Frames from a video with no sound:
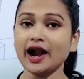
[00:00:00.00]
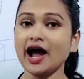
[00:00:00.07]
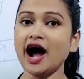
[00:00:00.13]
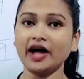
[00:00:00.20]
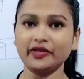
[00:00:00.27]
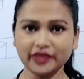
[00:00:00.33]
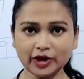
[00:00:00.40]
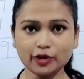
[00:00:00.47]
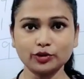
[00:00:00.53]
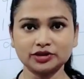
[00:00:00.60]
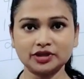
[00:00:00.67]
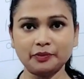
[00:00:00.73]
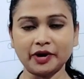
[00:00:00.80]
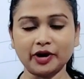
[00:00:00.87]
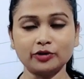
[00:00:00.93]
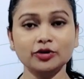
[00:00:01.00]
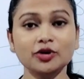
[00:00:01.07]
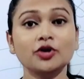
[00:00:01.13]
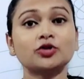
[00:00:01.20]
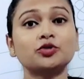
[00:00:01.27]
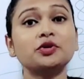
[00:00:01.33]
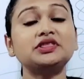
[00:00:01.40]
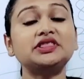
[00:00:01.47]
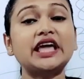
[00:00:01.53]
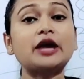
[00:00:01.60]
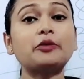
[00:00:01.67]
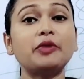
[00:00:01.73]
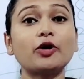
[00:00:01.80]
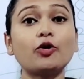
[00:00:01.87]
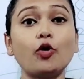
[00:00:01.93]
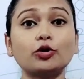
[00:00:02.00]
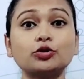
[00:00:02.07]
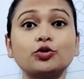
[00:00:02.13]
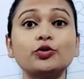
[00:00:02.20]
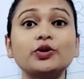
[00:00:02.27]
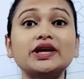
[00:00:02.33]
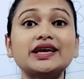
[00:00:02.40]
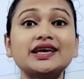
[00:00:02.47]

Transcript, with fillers: আর হাতে করতে পারো তুমি দেখবে কত